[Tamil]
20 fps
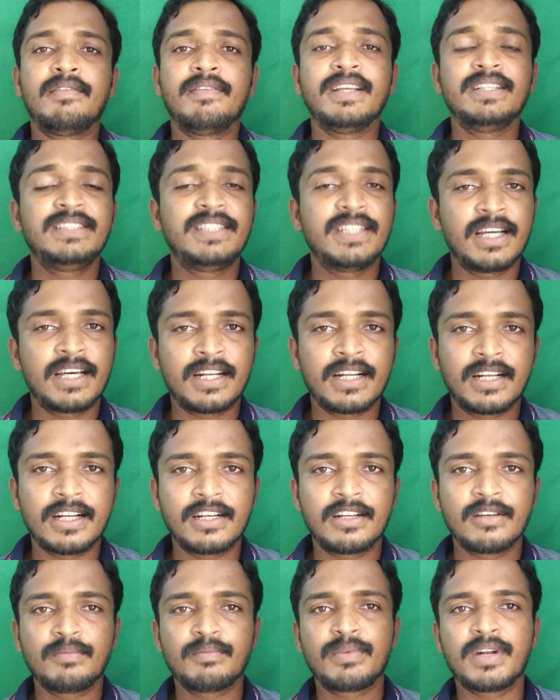வெஜ்ஜாக
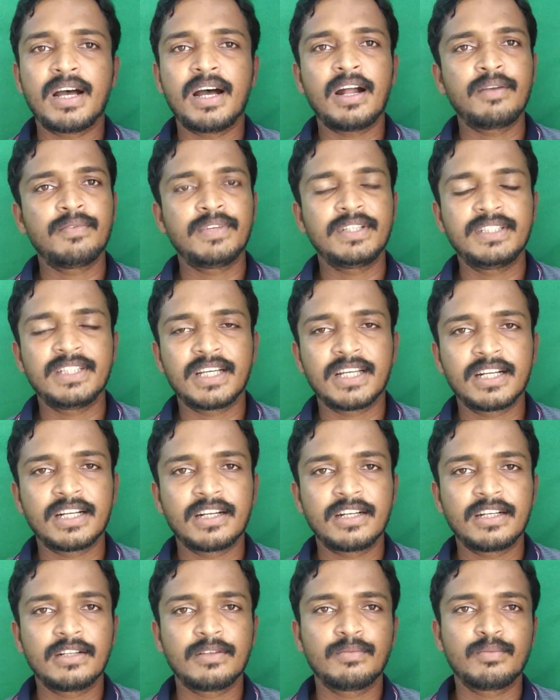இருக்கட்டும் நான்வெஜ்ஜாக
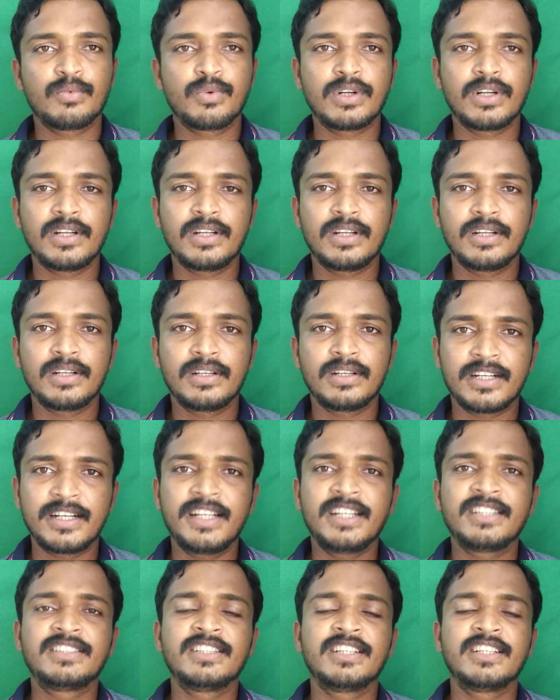இருக்கட்டும் ஒரு
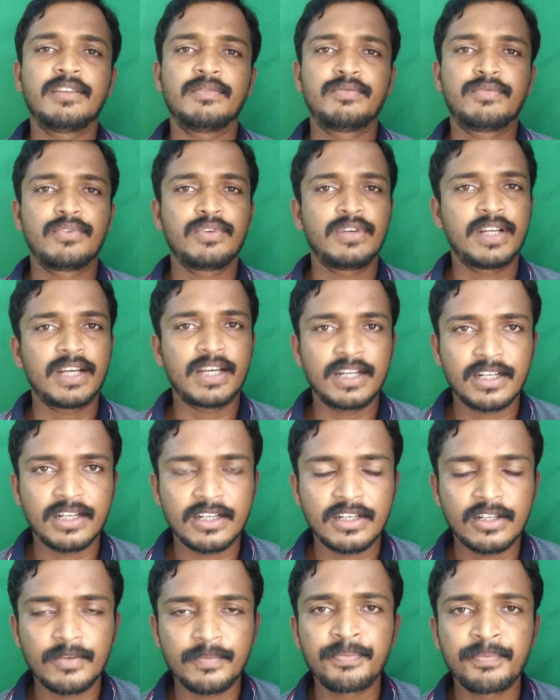ட்ரெடிஷ்னல் ஃபுட்டாக
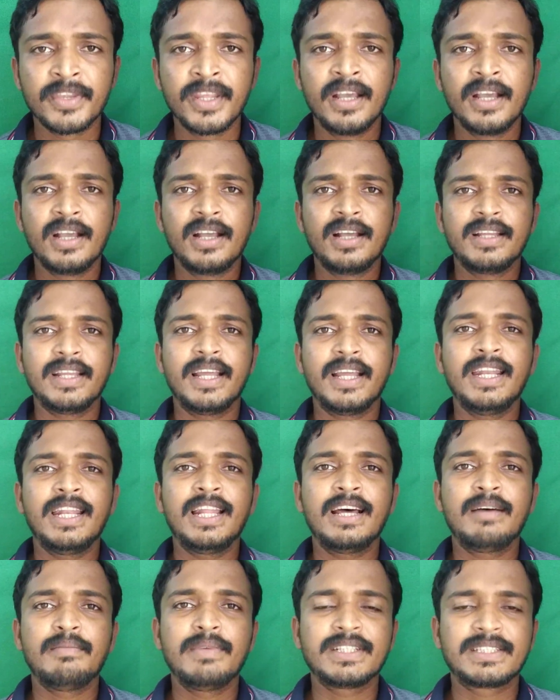இருக்கட்டும்
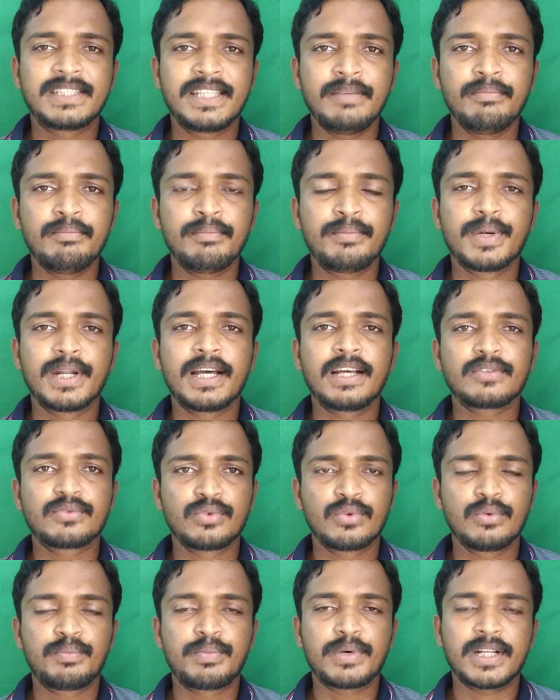எல்லாமே சிம்பிளாக
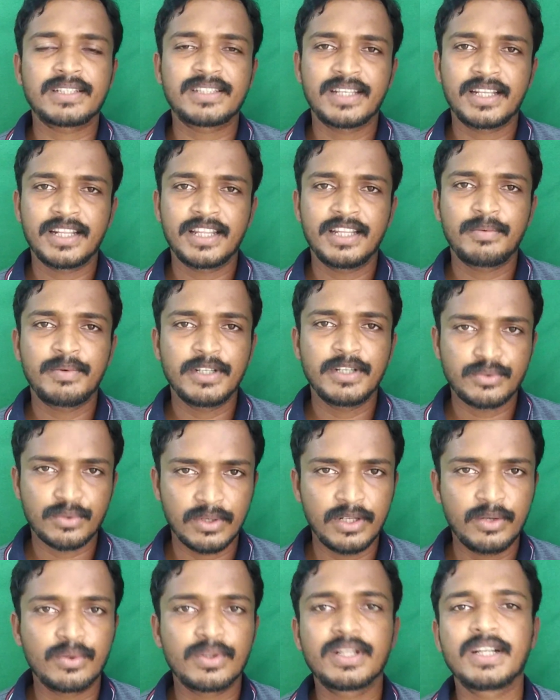சூப்பராக செய்கிறது எப்படின்னு
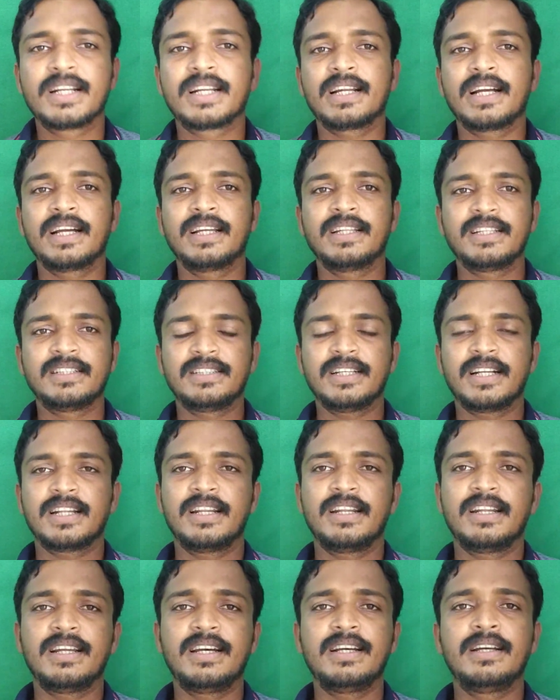சொல்லி கொடுத்துக்கிட்டு இருக்காங்க இந்த
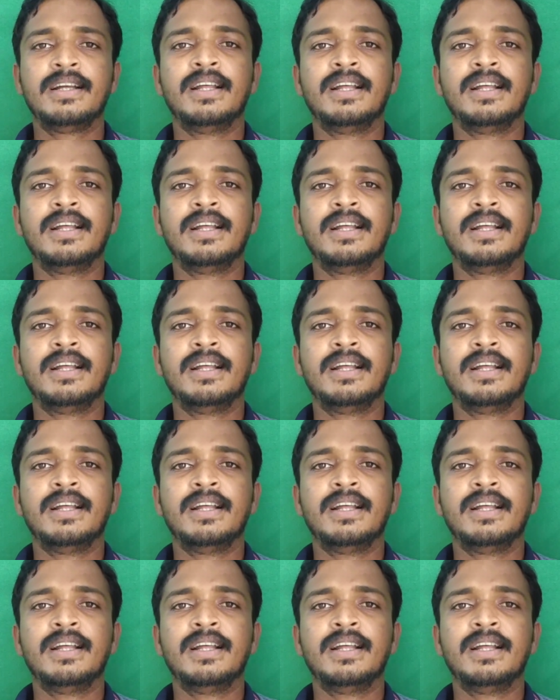சேனலில்